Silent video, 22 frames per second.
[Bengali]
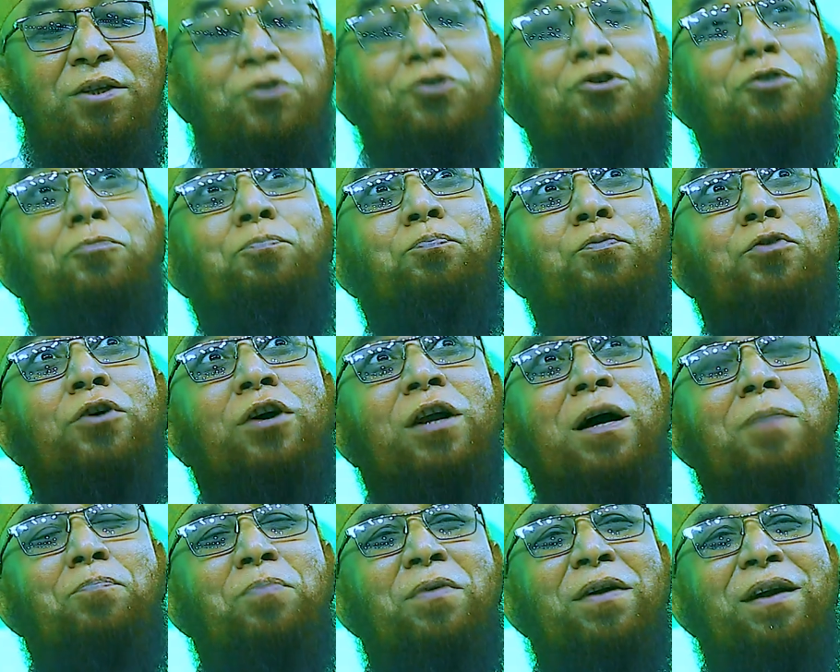চুপ
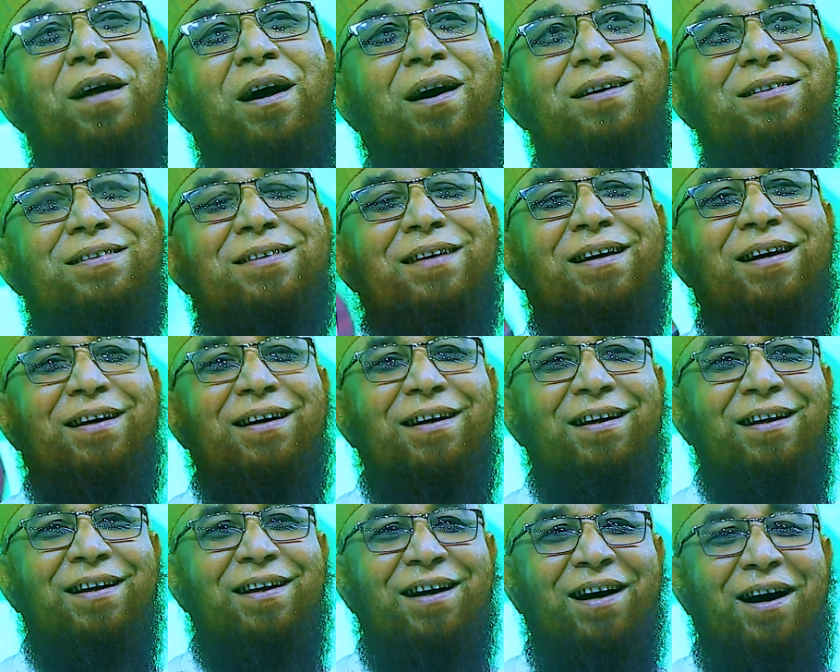করে পড়া আছে
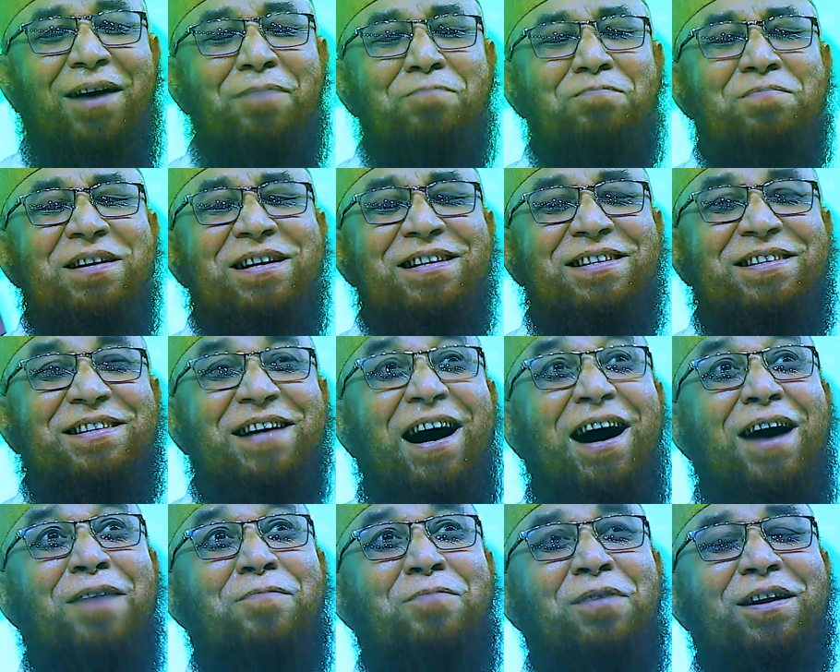আপনি
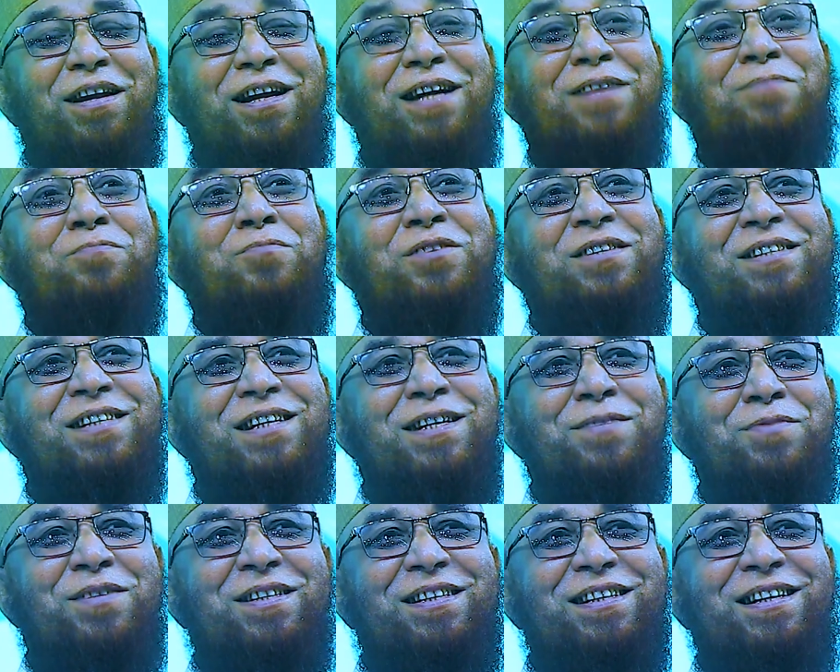যা বলেন
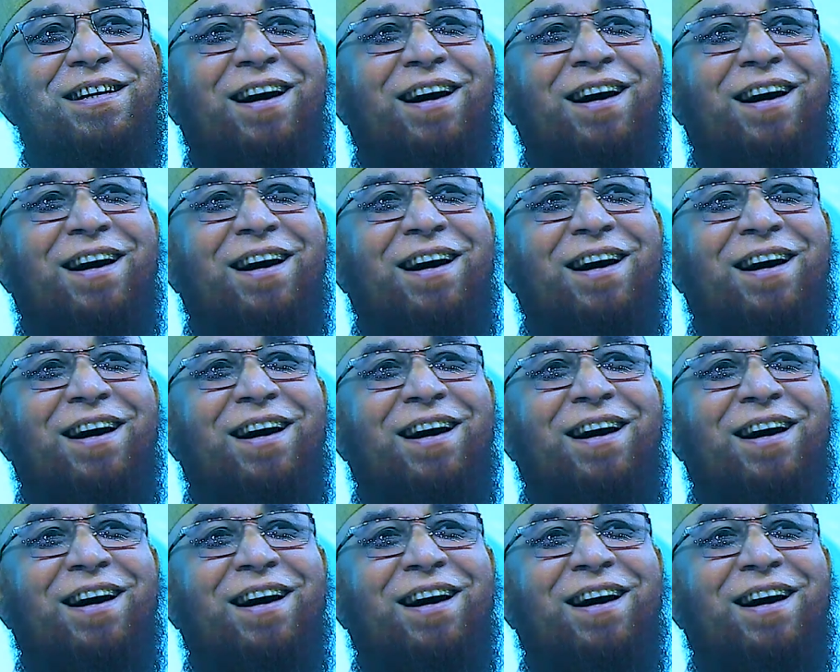মুস্কি মুসকি